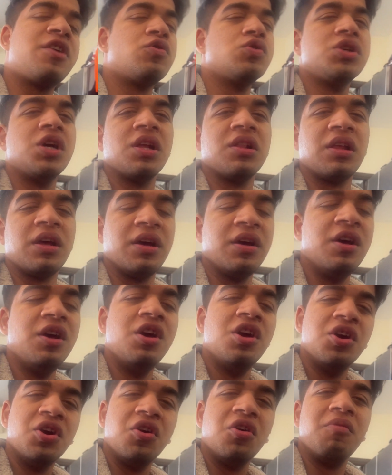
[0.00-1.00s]
हो जाता है
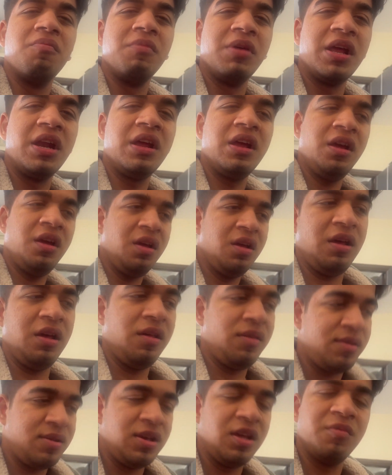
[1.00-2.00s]
और मेरे
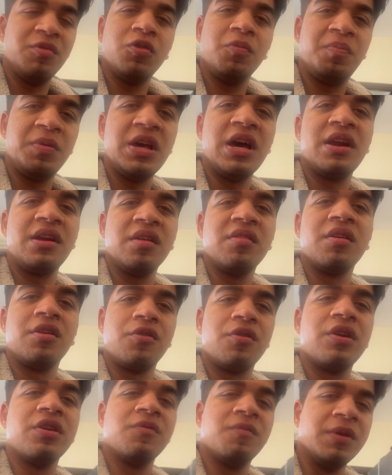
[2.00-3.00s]
इस चीज में तो पीआर की
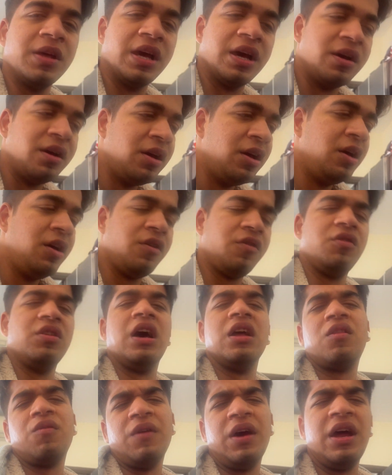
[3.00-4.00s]
जरूरत भी है सो
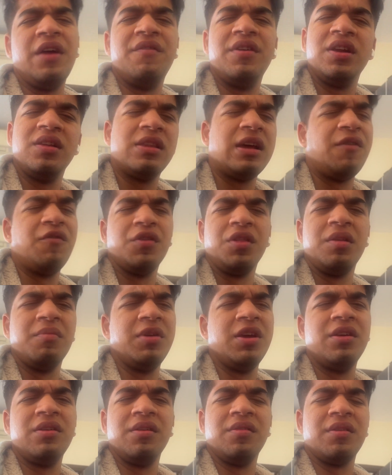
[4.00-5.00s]
दैट्स व्हाई आई वेंट दैट वाज द
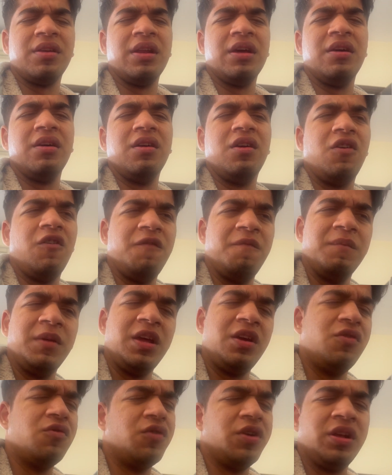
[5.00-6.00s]
मेन रीजन ऑफ मी
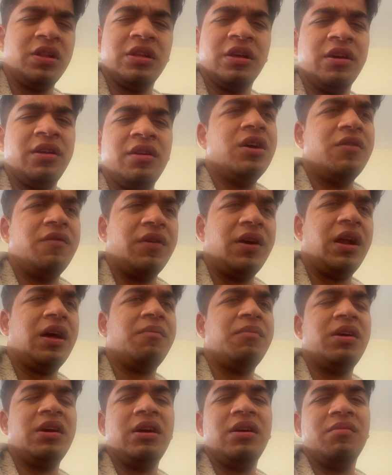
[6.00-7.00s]
गोइंग देयर वरना
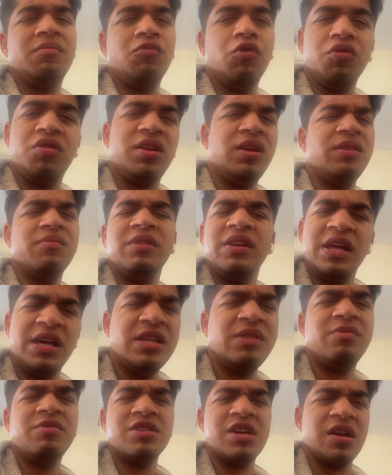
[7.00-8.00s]
मैं मोस्टली नहीं
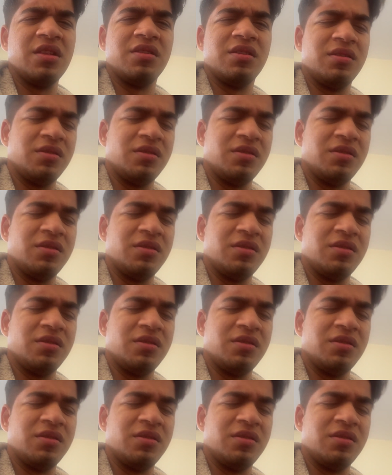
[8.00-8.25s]
भी जाता